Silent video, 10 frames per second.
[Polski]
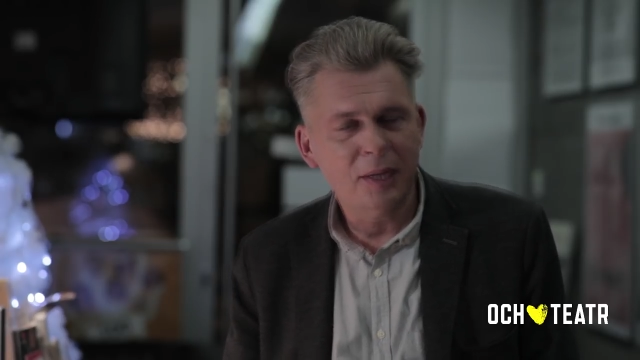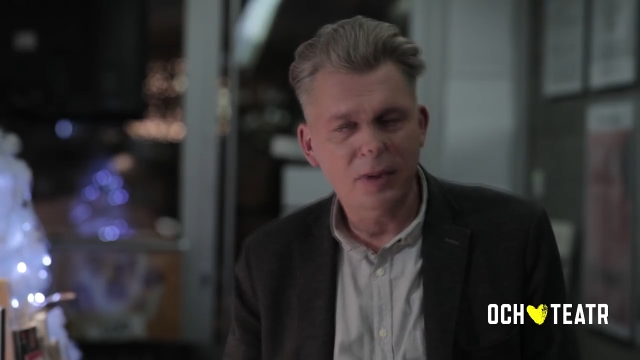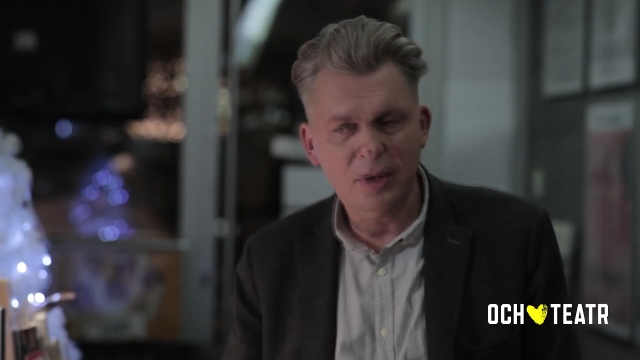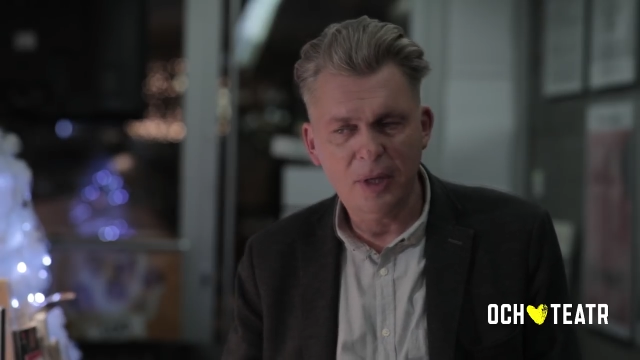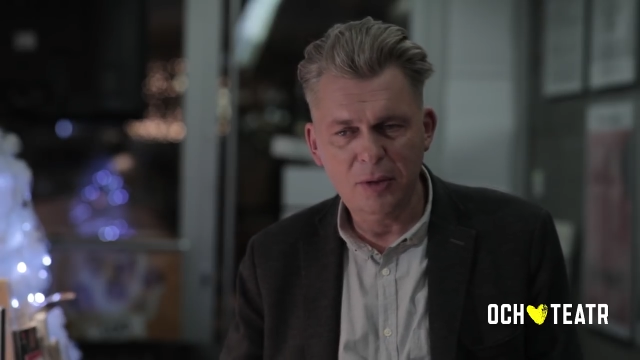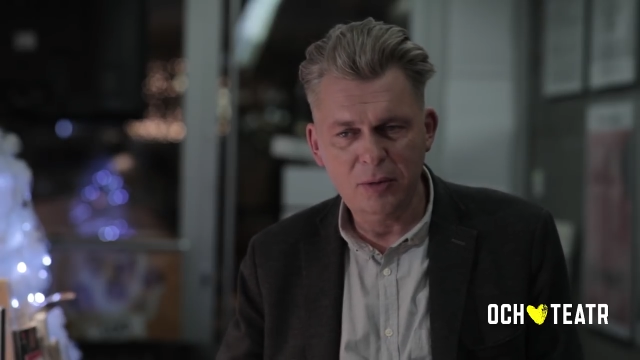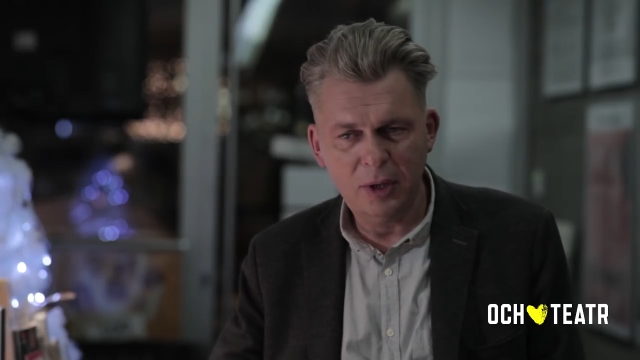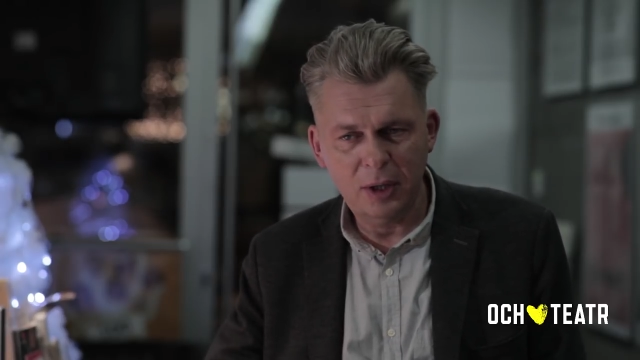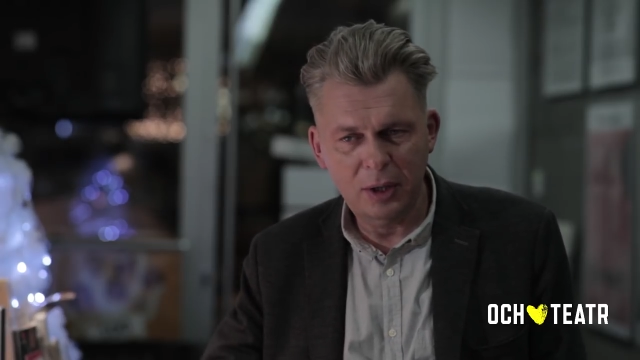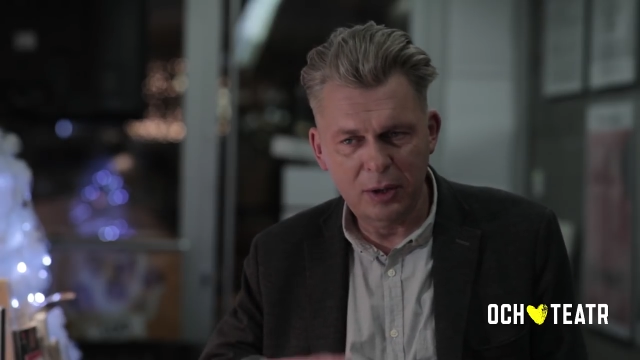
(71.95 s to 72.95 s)
Bez względu
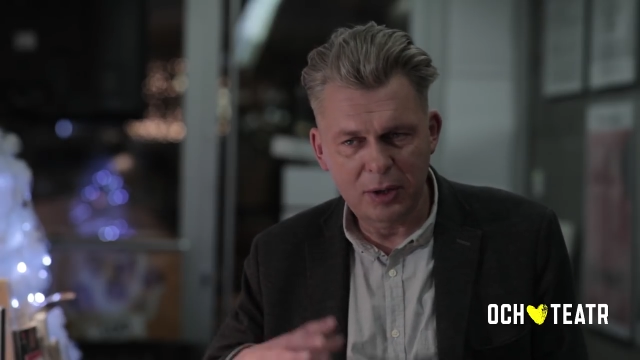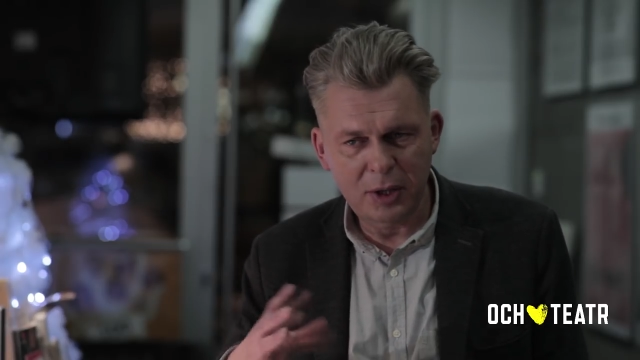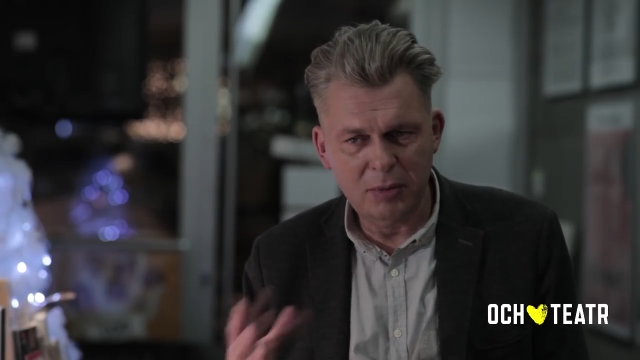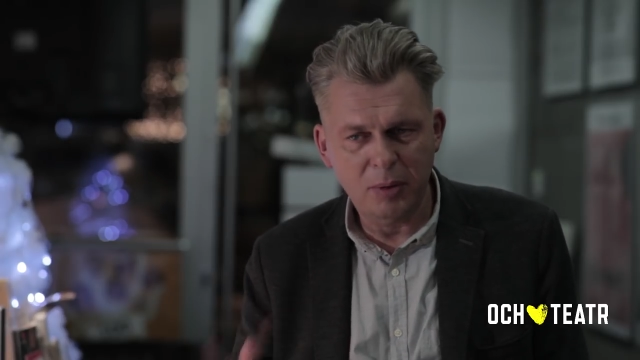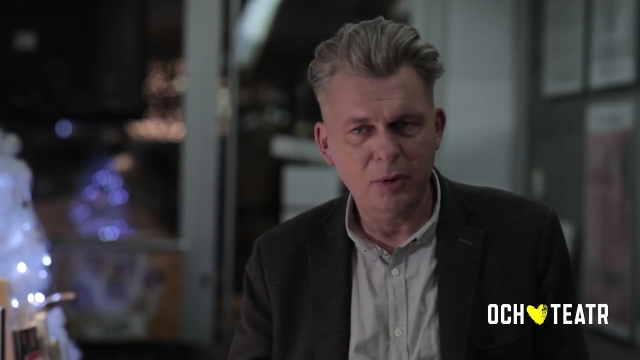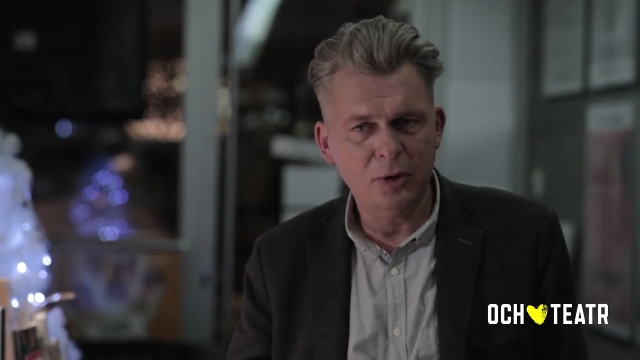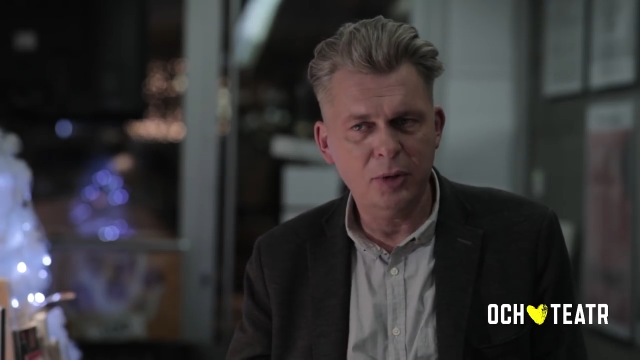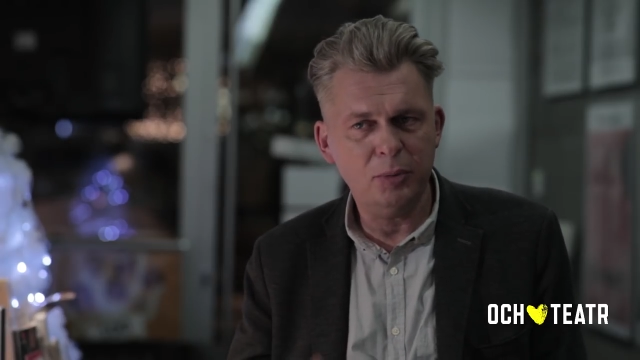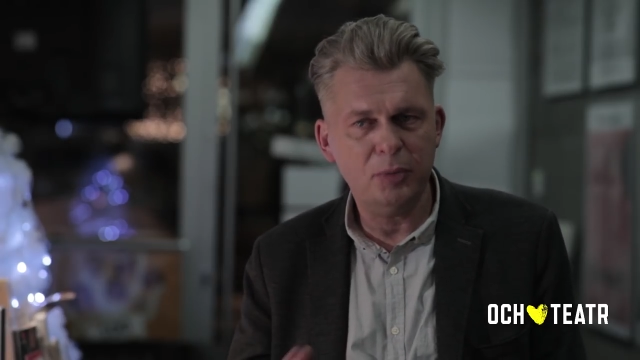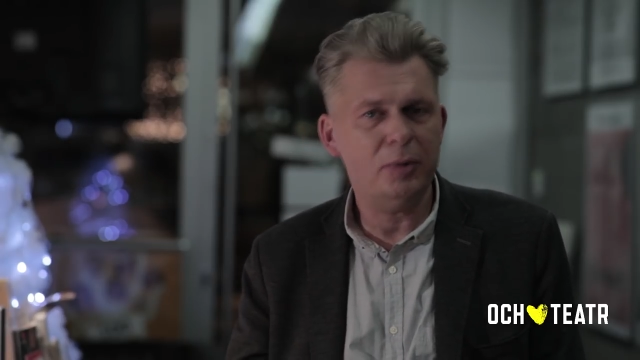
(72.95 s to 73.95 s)
na rodzaj
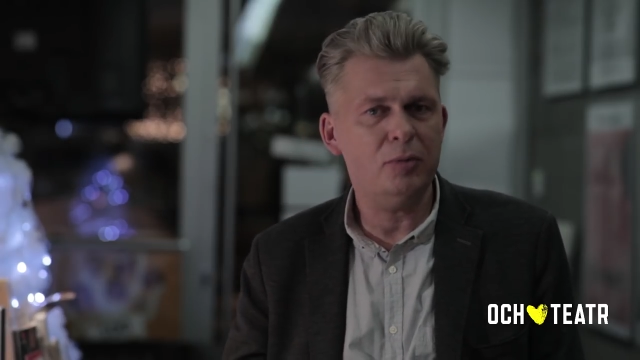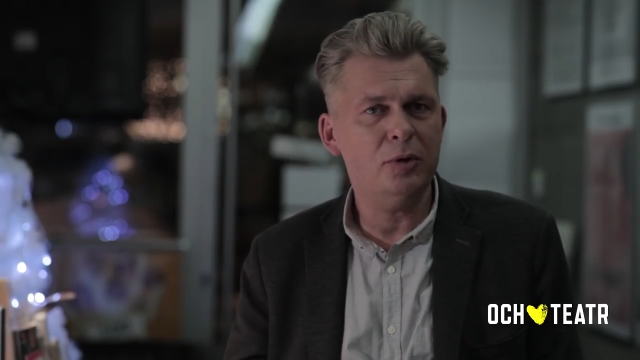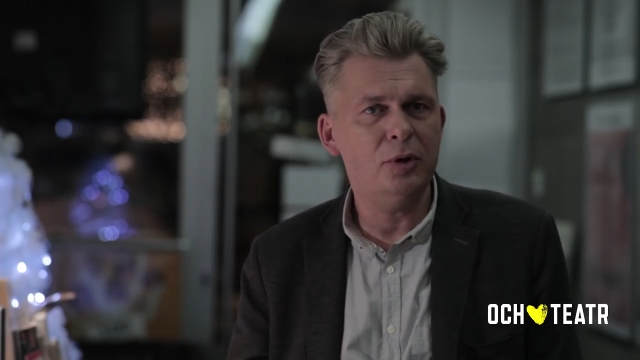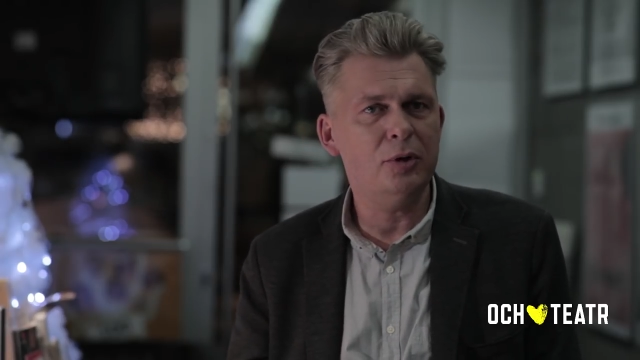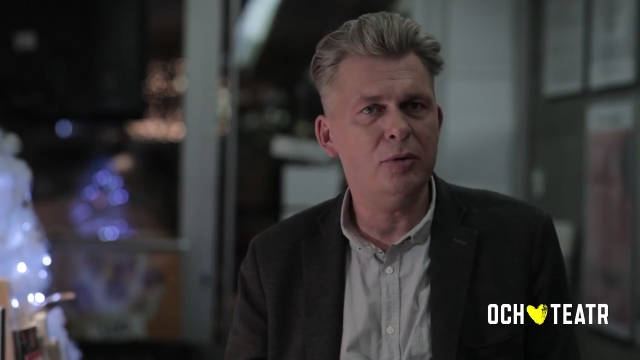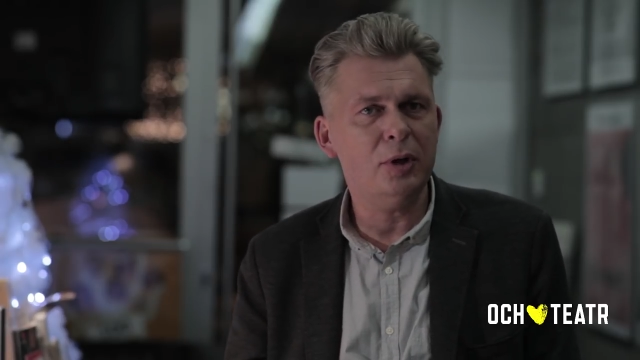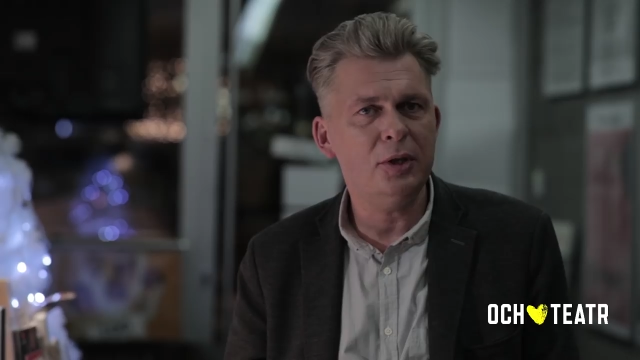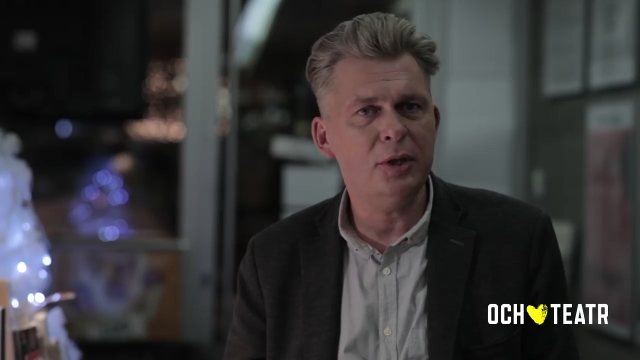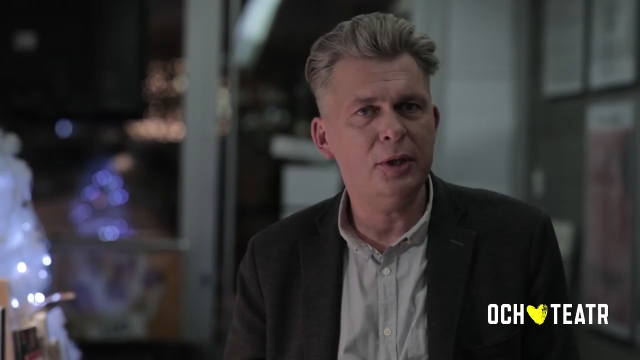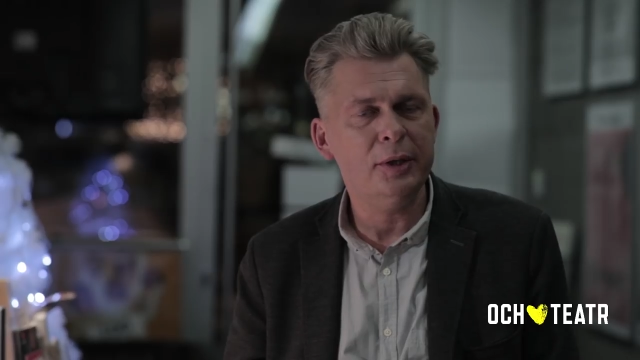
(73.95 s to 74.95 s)
słabości, przypadłości, która
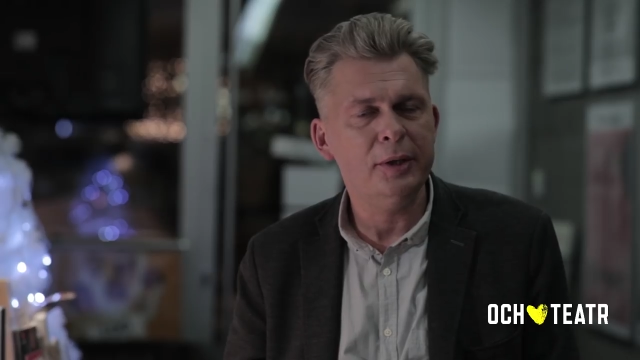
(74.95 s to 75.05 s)
się